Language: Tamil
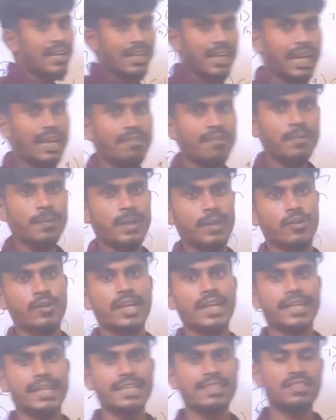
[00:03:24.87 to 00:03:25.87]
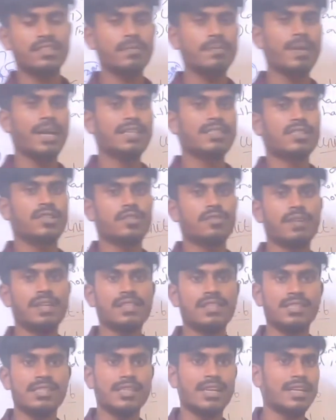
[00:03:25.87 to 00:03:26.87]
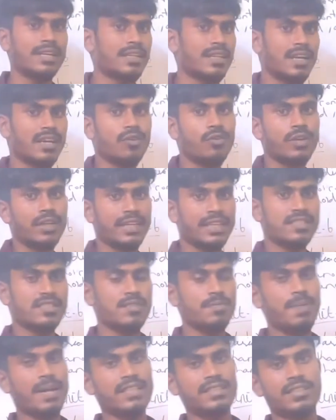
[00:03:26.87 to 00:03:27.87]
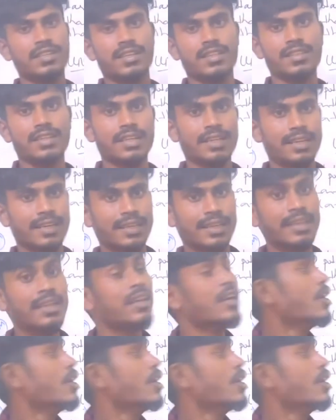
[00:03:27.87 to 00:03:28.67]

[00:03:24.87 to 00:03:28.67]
கல்வி கல்விமணியோடைய டெஸ்ட் பேட்ச் டுவெல்த் ஸ்டாண்டர்டுக்கான ஒரு டெஸ்ட் பேட்ச் நடந்துகிட்டு இருக்கு